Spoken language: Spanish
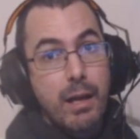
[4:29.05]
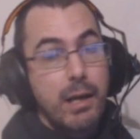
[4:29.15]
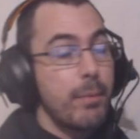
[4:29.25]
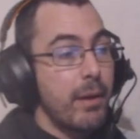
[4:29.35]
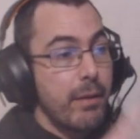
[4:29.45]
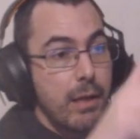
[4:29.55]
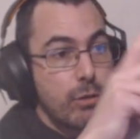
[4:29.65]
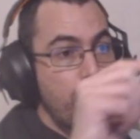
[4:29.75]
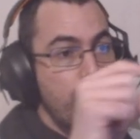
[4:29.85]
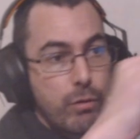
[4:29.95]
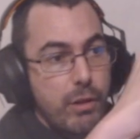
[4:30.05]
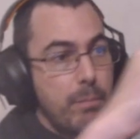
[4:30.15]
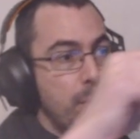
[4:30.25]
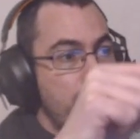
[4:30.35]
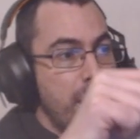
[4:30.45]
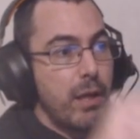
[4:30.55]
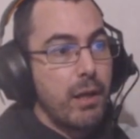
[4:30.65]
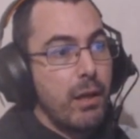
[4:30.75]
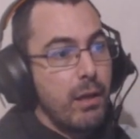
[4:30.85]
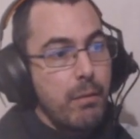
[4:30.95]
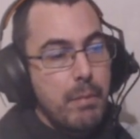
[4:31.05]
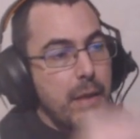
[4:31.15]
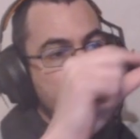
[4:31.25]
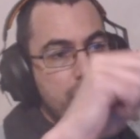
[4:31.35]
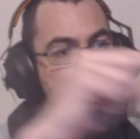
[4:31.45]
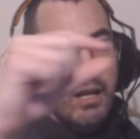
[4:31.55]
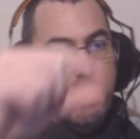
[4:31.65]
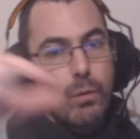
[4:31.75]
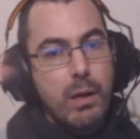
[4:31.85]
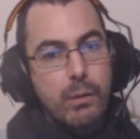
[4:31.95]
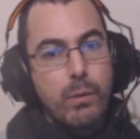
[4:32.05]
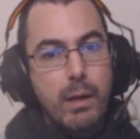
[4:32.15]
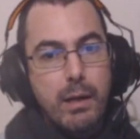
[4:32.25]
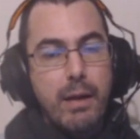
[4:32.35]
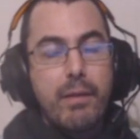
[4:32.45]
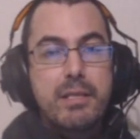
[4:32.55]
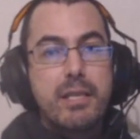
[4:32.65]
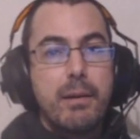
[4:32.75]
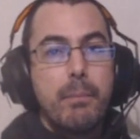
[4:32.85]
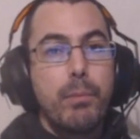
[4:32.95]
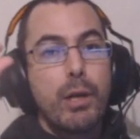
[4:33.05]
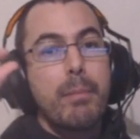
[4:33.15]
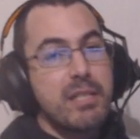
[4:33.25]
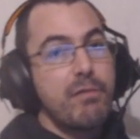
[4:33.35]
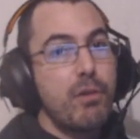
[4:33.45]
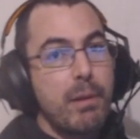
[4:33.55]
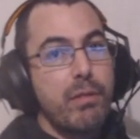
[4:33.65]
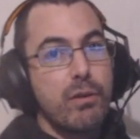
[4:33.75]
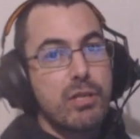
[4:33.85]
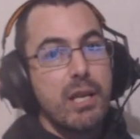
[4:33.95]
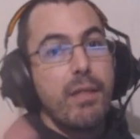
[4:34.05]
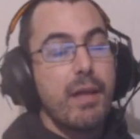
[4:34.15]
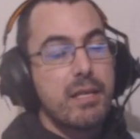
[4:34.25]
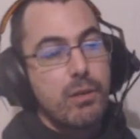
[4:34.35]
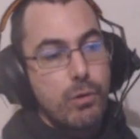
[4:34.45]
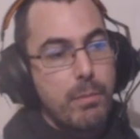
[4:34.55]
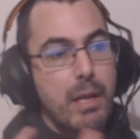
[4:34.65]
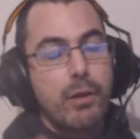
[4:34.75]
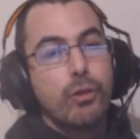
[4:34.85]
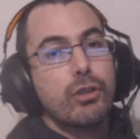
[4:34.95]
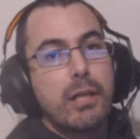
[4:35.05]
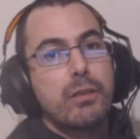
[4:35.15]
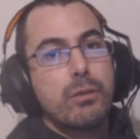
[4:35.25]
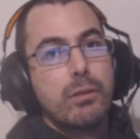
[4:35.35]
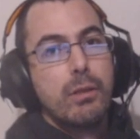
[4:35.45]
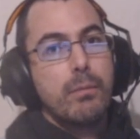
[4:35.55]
arriba del todo, donde pone vídeos tal cual cual, a la derecha pone más información. Si le das, hay un email de contacto.